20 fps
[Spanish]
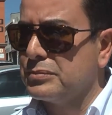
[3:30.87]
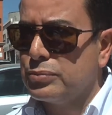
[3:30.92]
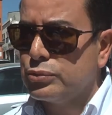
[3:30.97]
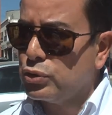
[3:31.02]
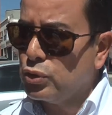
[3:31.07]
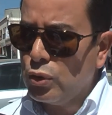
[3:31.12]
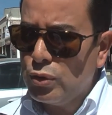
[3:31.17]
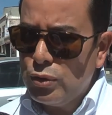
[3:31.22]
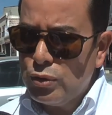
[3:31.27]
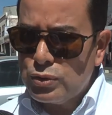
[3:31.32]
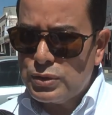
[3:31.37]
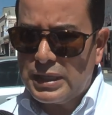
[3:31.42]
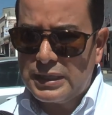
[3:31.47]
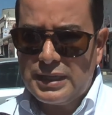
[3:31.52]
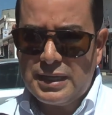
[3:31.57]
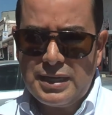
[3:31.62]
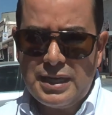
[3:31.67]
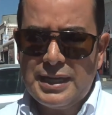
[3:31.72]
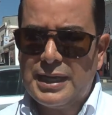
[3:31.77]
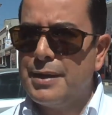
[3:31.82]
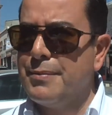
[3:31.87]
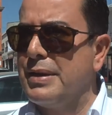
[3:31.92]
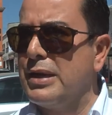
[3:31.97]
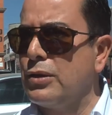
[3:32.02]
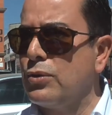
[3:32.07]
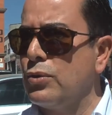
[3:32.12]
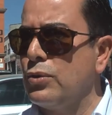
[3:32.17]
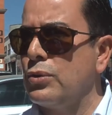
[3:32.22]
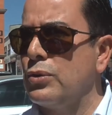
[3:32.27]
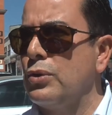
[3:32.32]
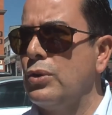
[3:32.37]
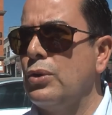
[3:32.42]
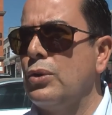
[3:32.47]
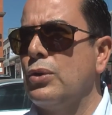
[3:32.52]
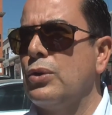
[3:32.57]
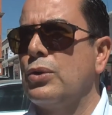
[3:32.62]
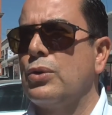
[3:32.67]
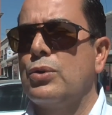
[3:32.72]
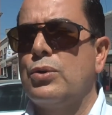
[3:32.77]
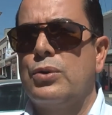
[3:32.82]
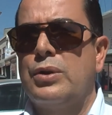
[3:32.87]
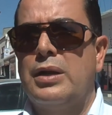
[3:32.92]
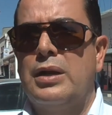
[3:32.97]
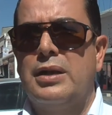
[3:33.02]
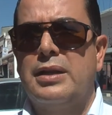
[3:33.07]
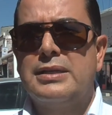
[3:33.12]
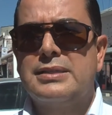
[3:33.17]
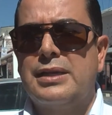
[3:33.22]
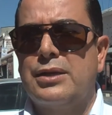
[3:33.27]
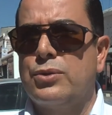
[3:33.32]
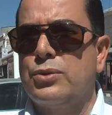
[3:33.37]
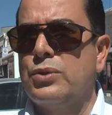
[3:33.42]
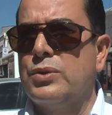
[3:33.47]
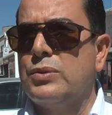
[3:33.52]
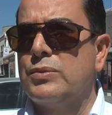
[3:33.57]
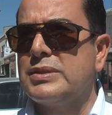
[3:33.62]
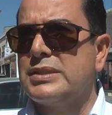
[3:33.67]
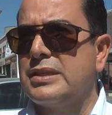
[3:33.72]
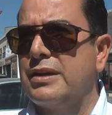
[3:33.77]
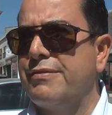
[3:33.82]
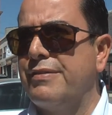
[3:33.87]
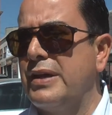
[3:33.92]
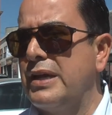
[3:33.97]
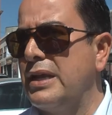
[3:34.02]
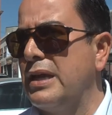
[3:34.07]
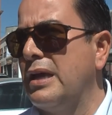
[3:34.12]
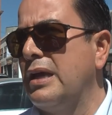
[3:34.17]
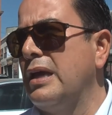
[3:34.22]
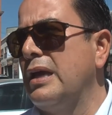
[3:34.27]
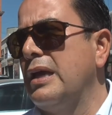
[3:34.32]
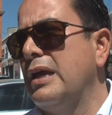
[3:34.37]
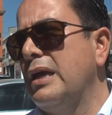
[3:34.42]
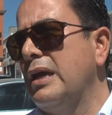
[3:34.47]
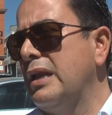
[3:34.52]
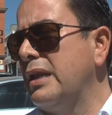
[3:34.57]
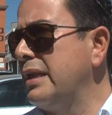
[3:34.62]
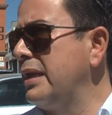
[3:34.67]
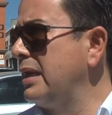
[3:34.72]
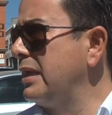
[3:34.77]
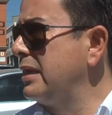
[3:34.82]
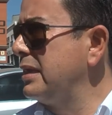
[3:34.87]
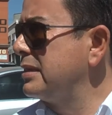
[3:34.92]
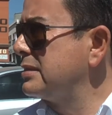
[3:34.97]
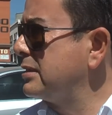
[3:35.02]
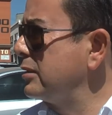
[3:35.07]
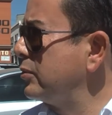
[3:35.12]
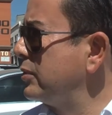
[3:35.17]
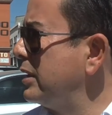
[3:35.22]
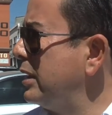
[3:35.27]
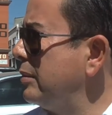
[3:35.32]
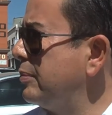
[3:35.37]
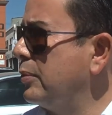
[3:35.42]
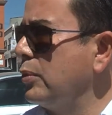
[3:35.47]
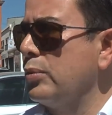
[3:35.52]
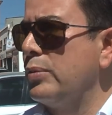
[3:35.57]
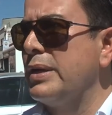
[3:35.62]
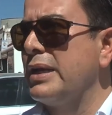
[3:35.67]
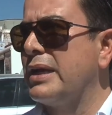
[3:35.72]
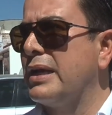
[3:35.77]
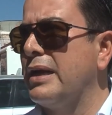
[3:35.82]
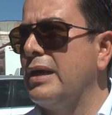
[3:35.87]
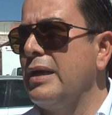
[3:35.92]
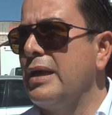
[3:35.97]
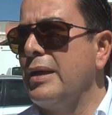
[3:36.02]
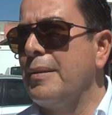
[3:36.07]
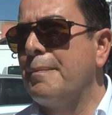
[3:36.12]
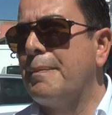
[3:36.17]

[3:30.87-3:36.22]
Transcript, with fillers: pues todos los que tengan que ver con, con el desarrollo de nuestra feria, el de, seguridad pública,